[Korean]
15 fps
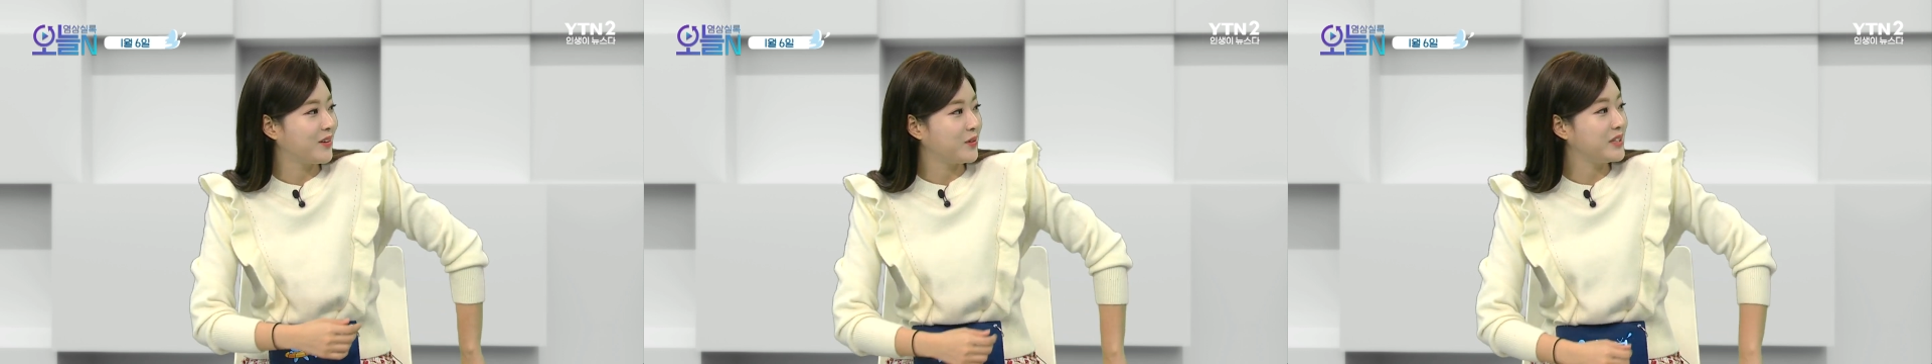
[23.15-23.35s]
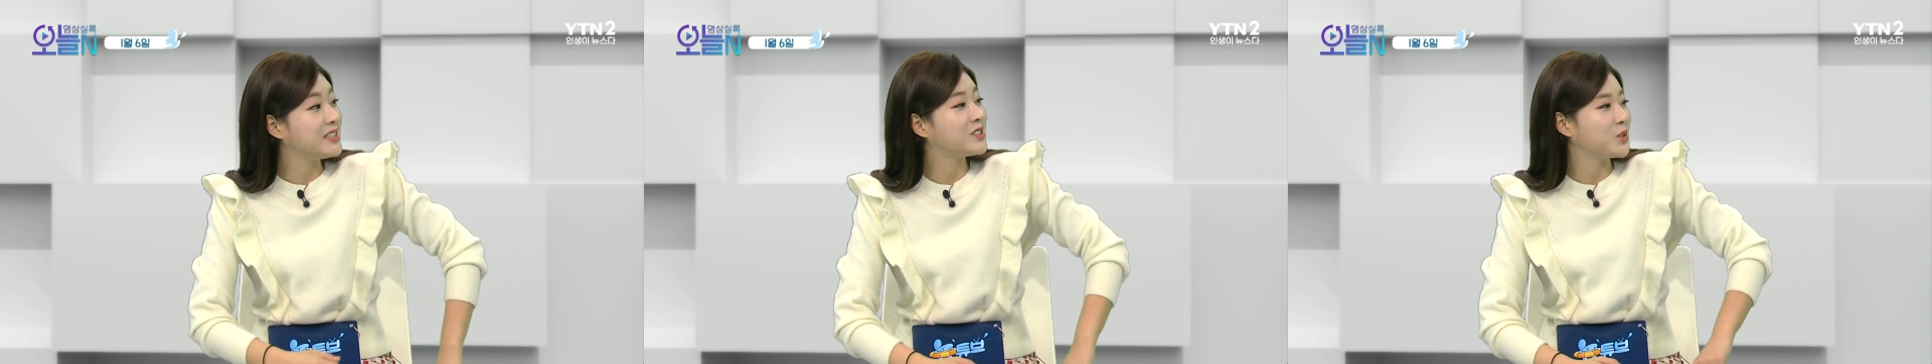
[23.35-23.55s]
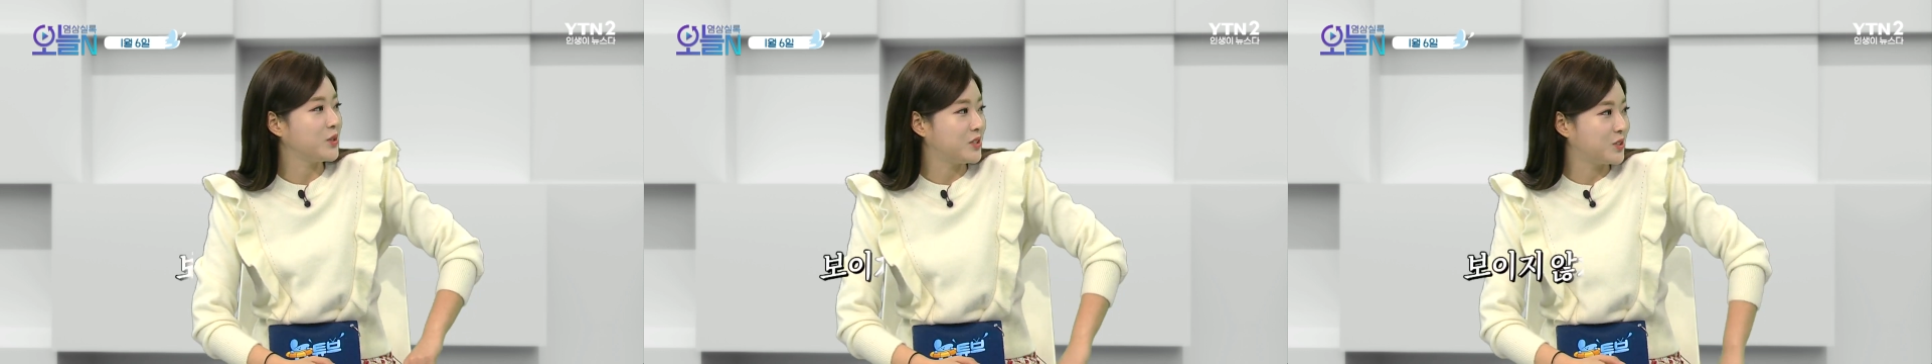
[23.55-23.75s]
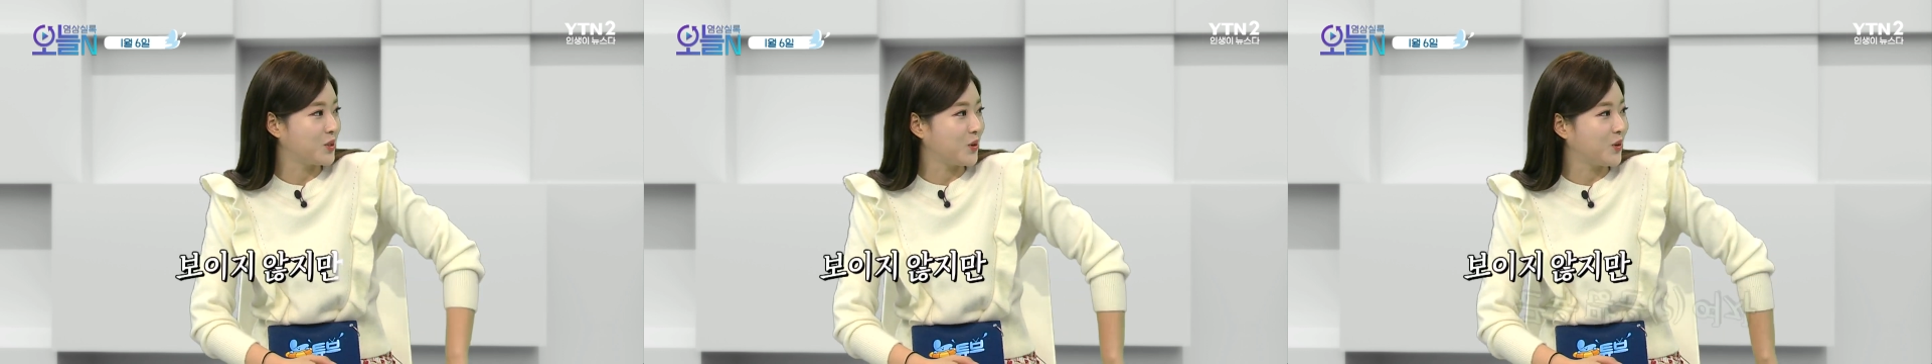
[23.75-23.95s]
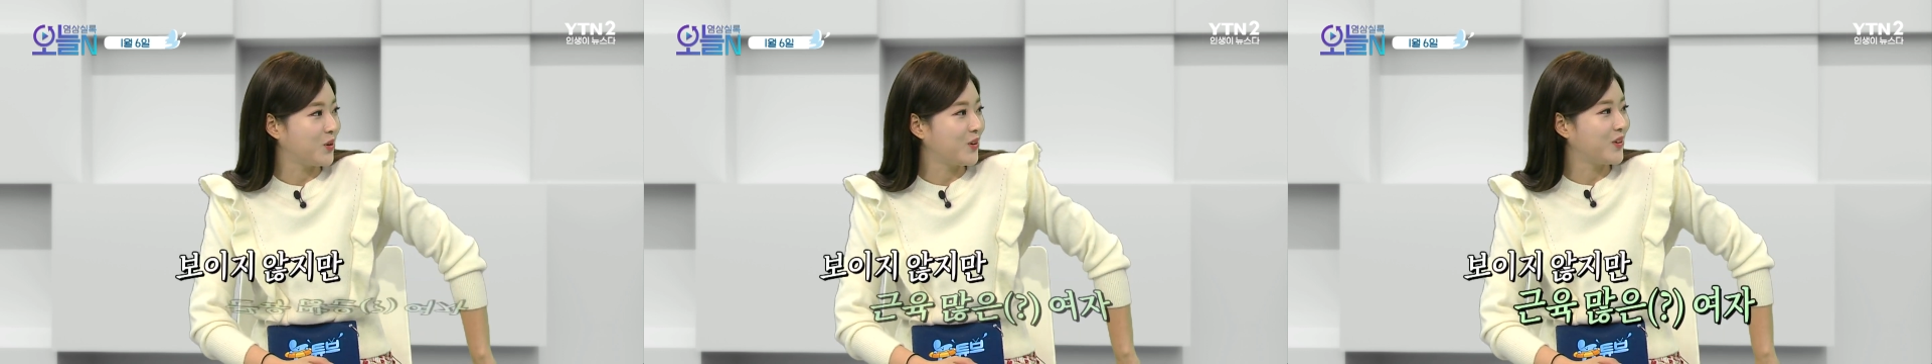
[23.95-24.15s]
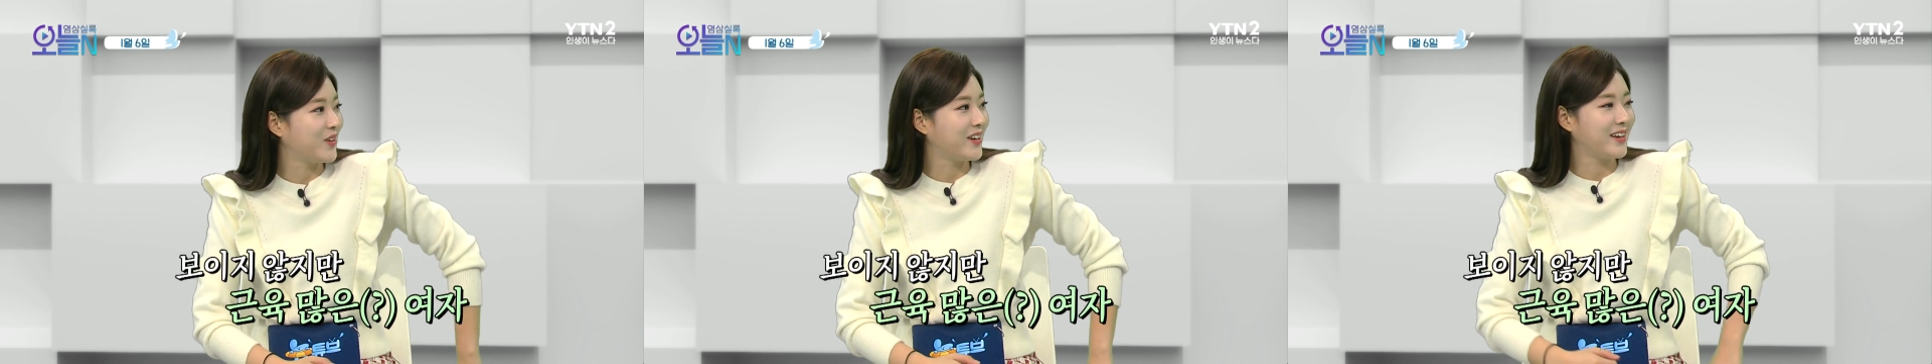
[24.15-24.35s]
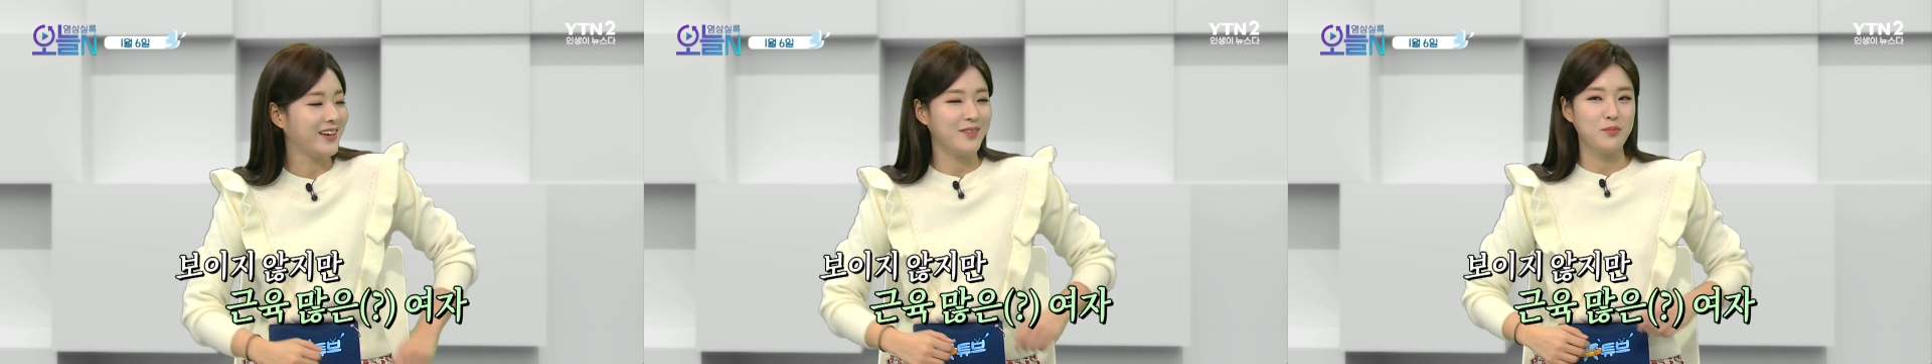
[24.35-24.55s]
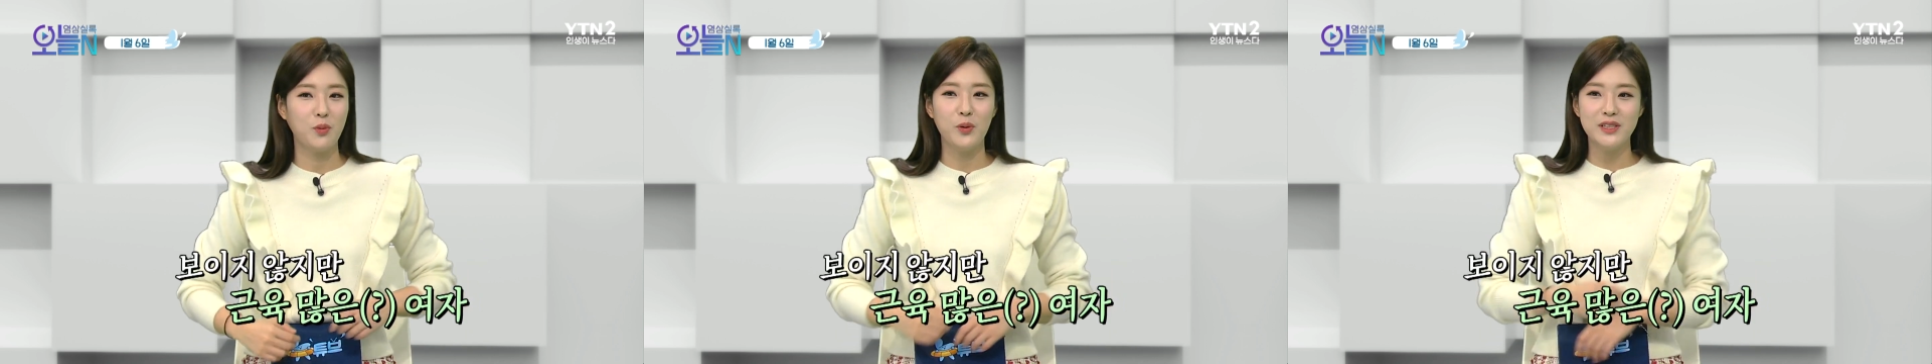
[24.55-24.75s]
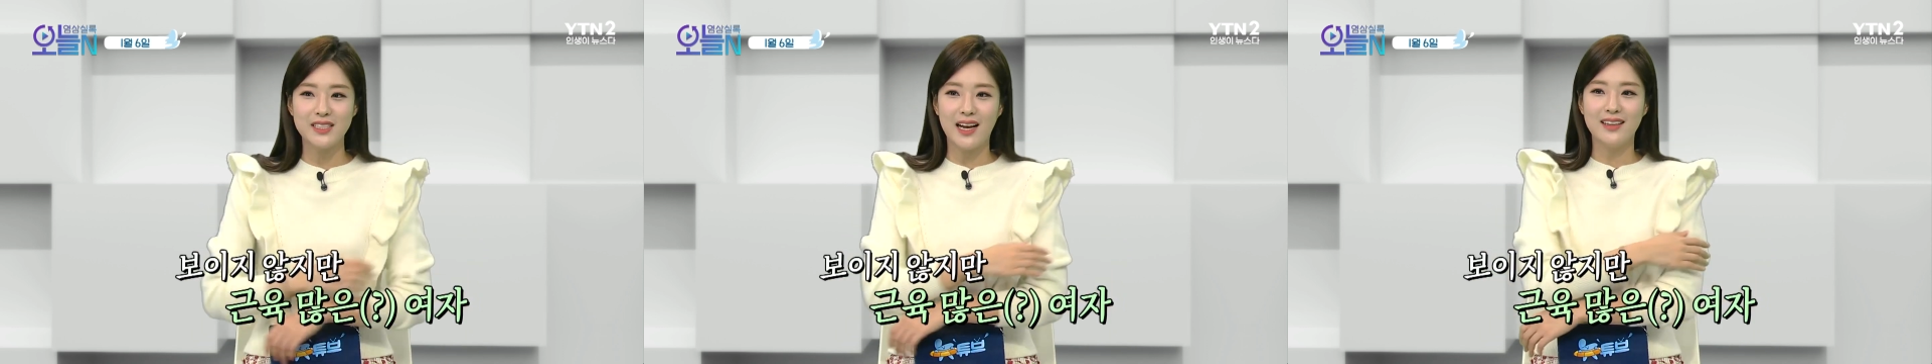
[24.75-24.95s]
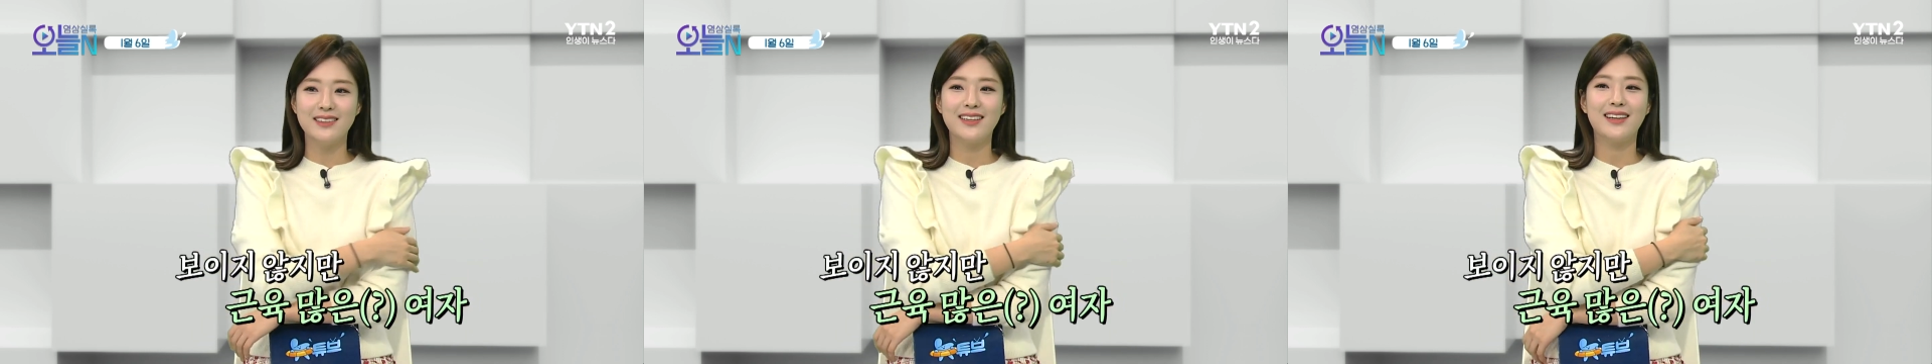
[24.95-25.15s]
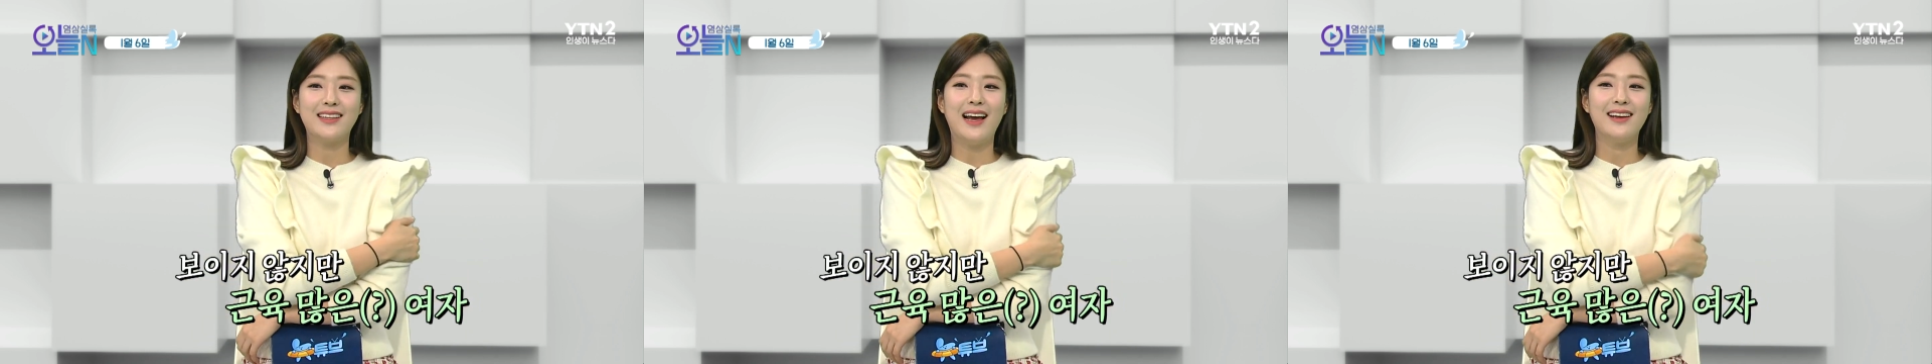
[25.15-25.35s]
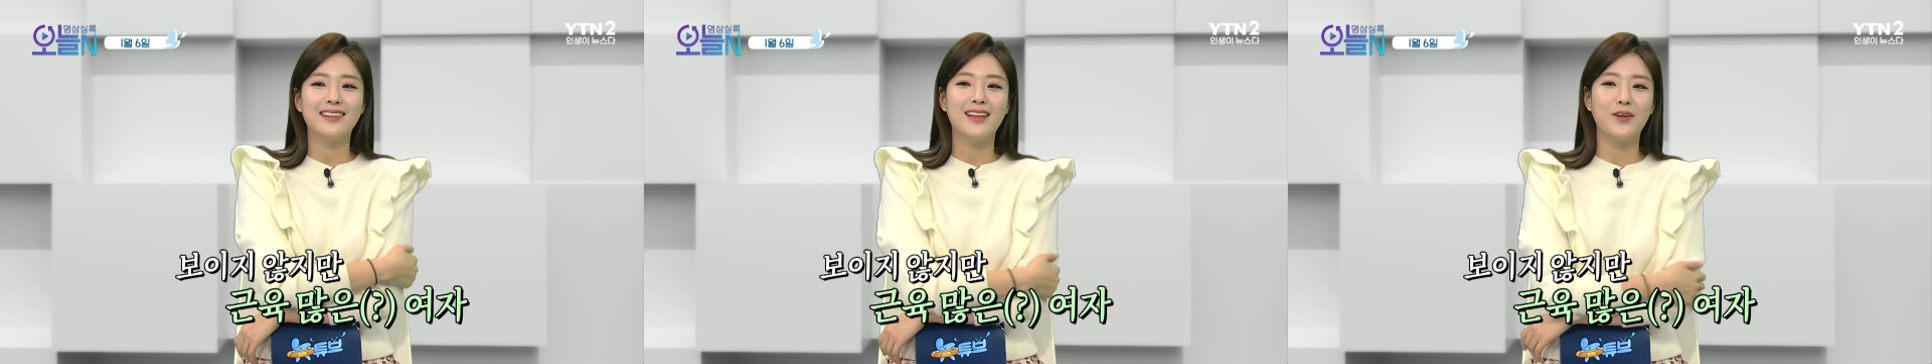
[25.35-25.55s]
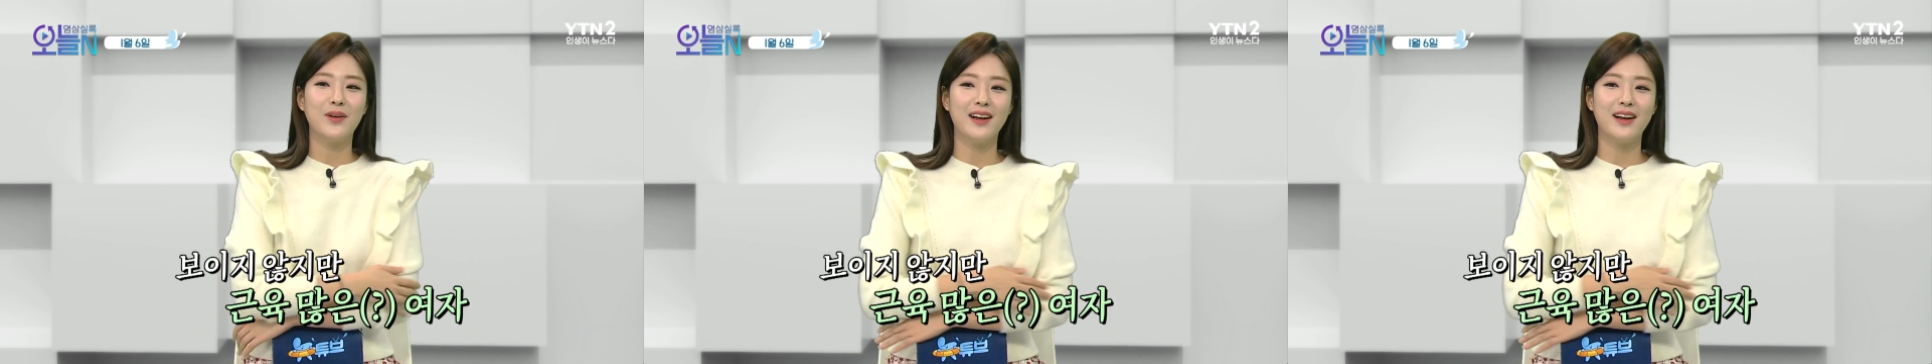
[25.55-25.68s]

있죠, 있죠. 어, 그래요? 보이지 않으니까 다 있다고